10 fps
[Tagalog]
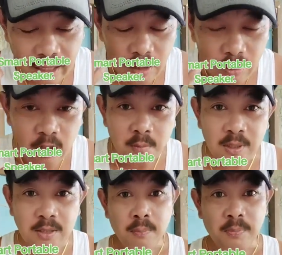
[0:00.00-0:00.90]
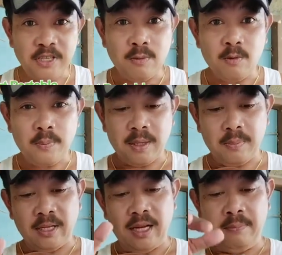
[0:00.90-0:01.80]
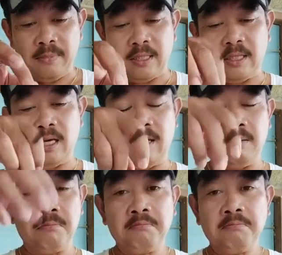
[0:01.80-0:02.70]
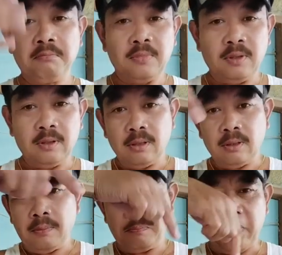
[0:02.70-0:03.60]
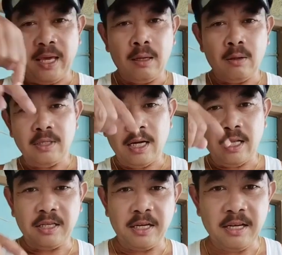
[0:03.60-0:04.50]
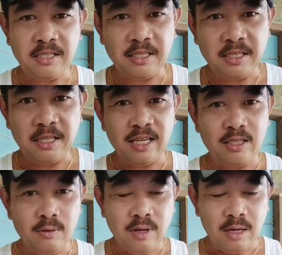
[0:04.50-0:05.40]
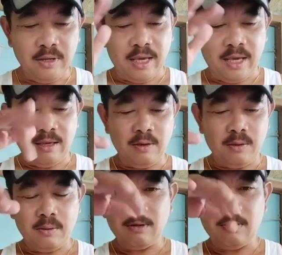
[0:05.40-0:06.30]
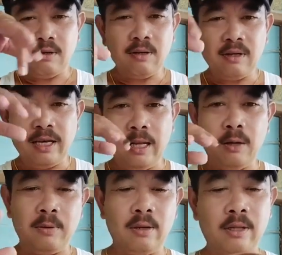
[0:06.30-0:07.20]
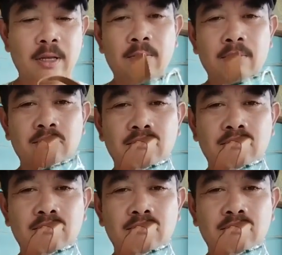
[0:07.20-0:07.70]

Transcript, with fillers: ilaw nito mas ma-appreciate mo pag madilim kasi paikot sa kan 360 degrees yung ano niya eh, yung ilaw niya ano.